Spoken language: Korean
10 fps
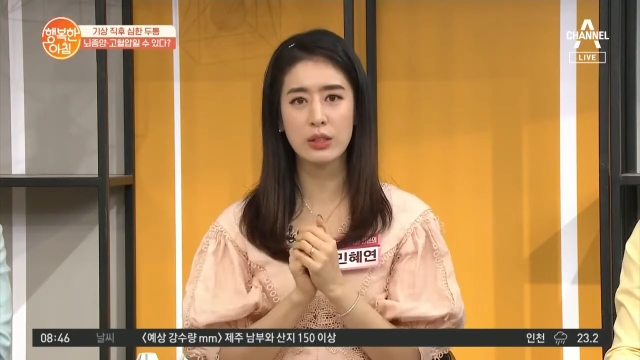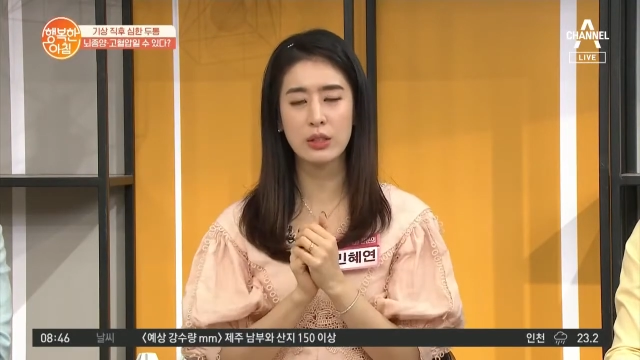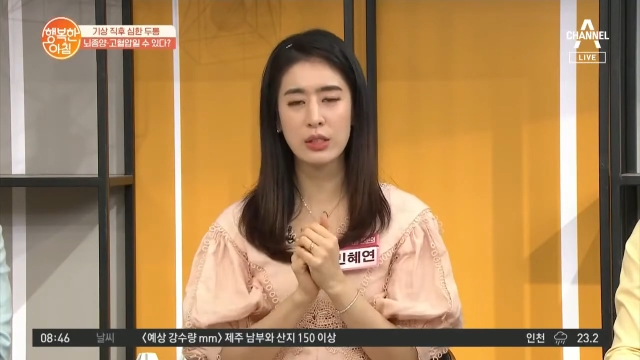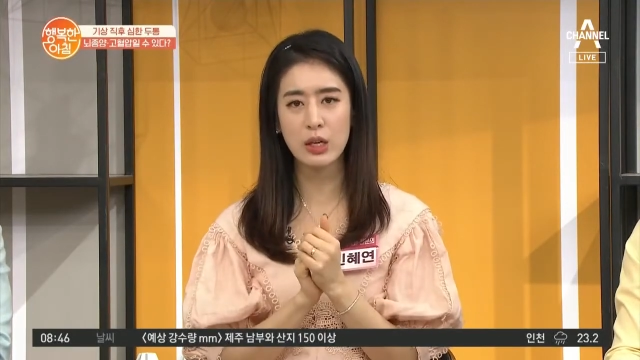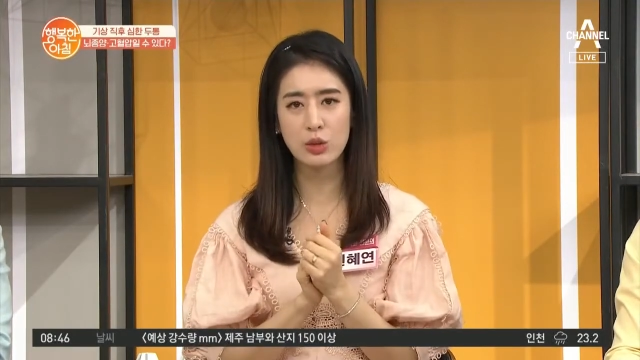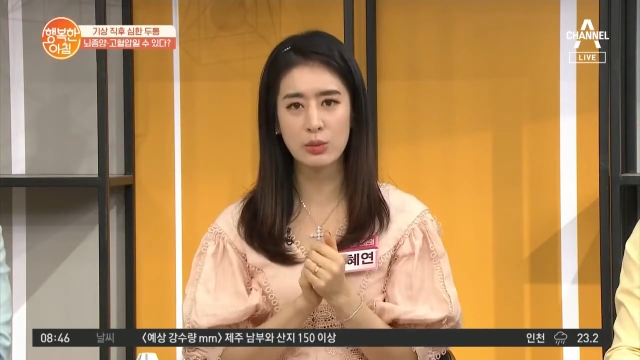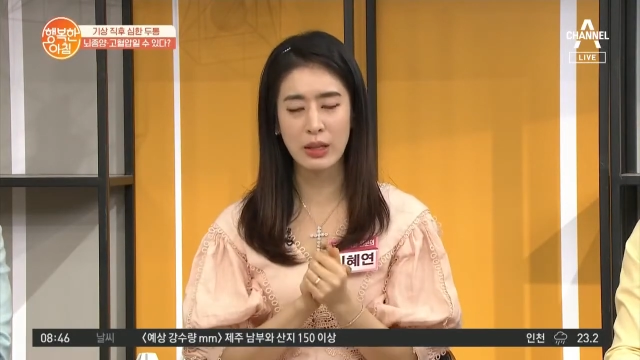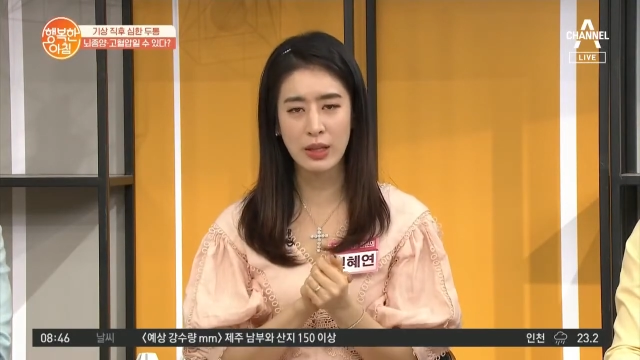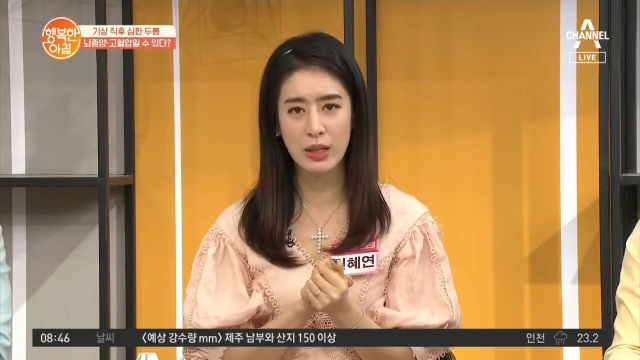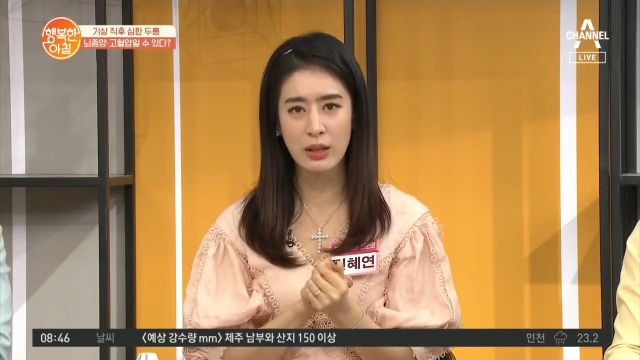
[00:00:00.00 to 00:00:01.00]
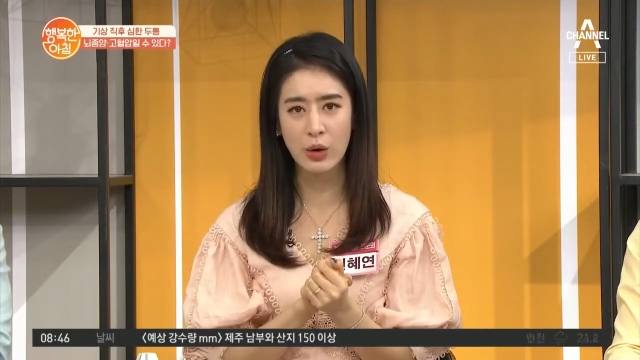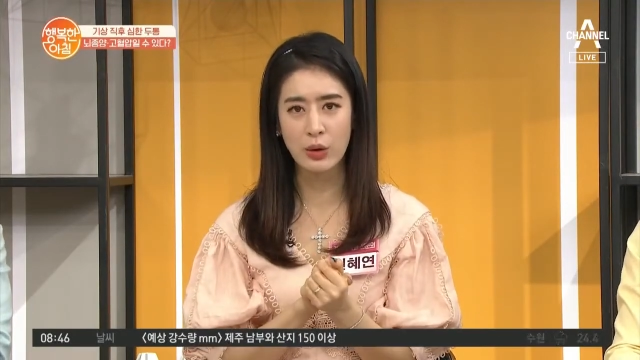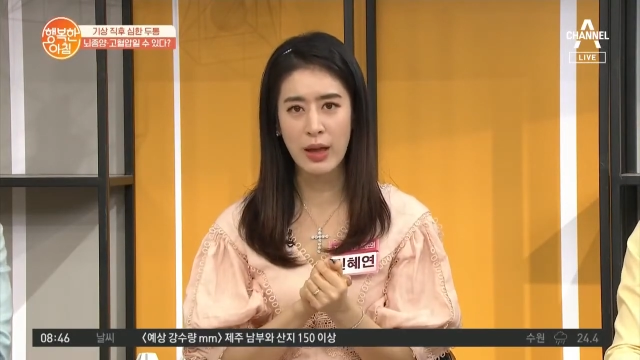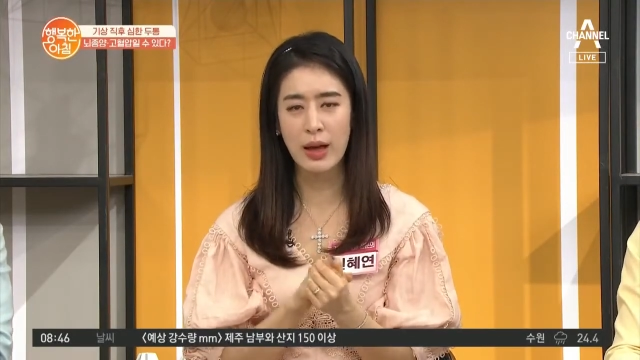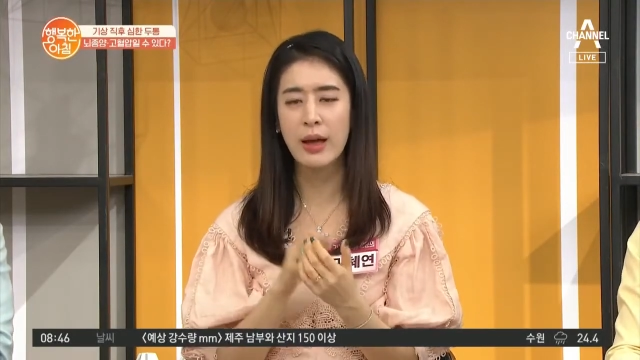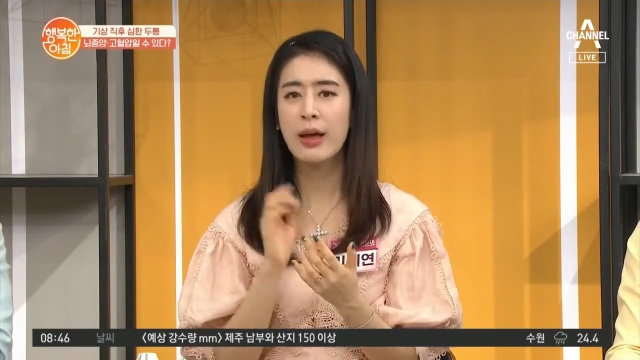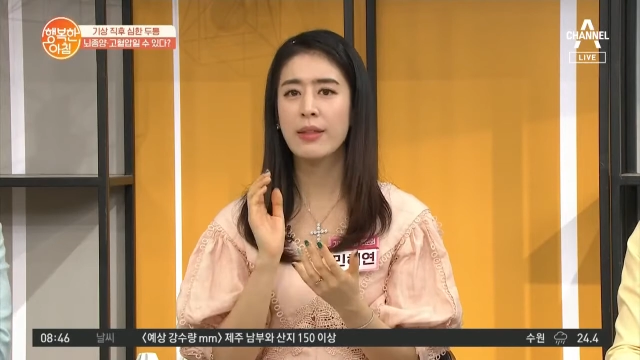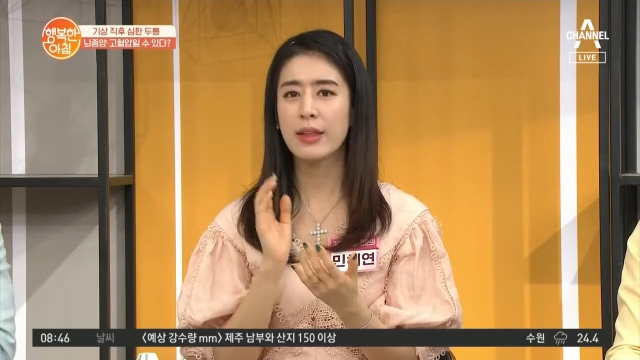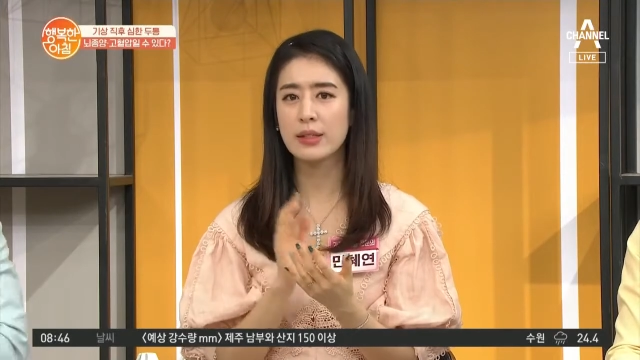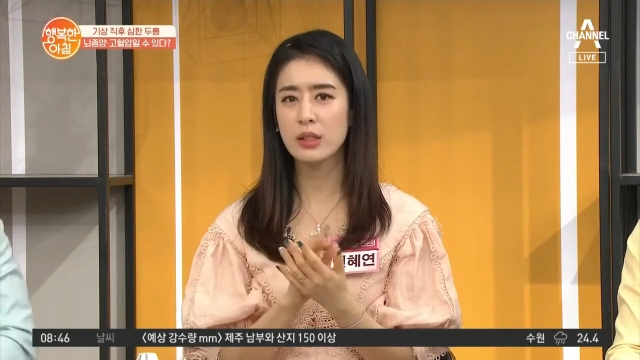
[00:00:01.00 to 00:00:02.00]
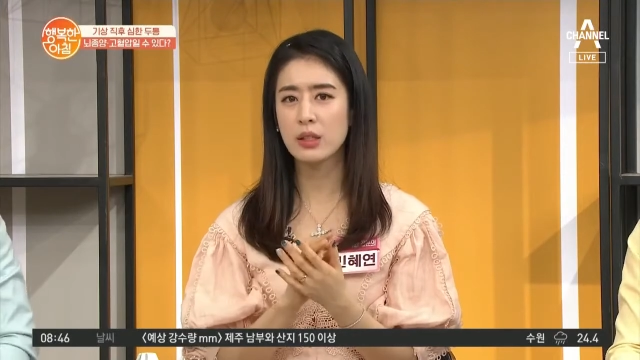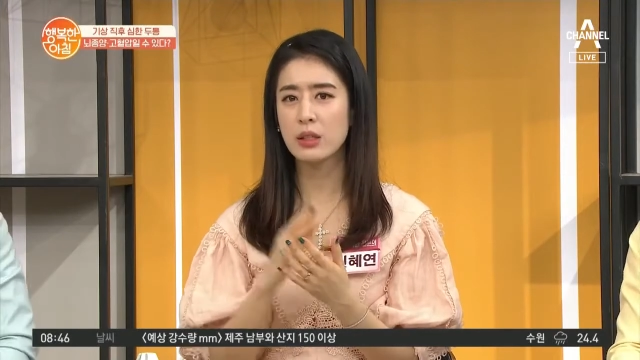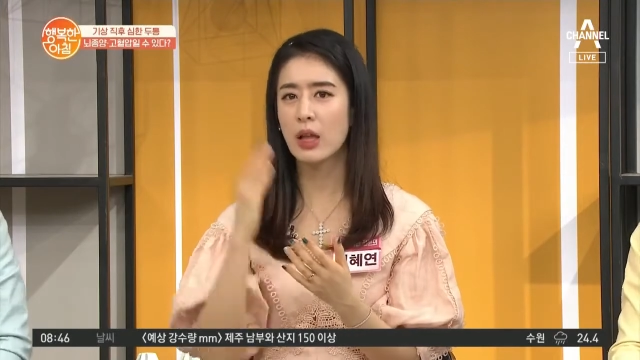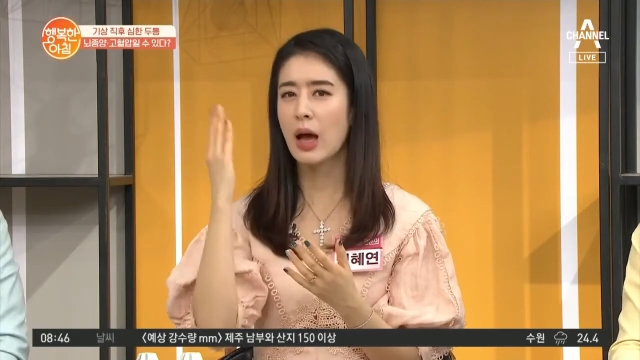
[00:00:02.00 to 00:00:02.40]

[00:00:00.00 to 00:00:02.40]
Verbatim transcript: 증상이 좀 나타난다거나 내지는